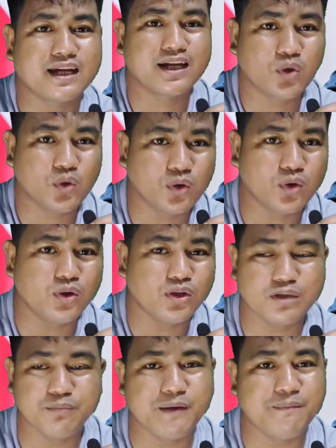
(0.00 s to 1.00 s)
Ginugulo
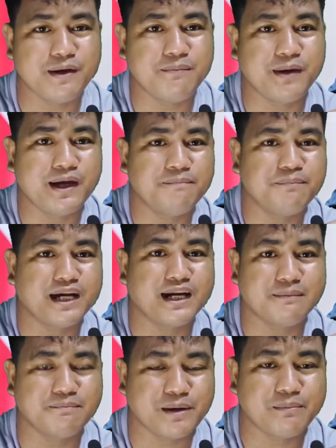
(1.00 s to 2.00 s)
yung si PBBM para
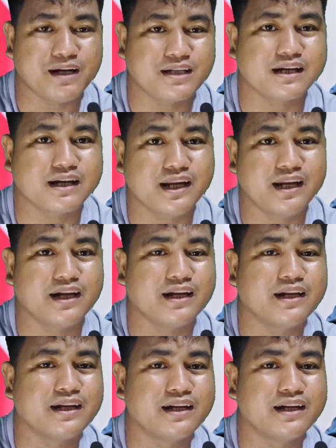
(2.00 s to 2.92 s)
lang pabagsakin eh.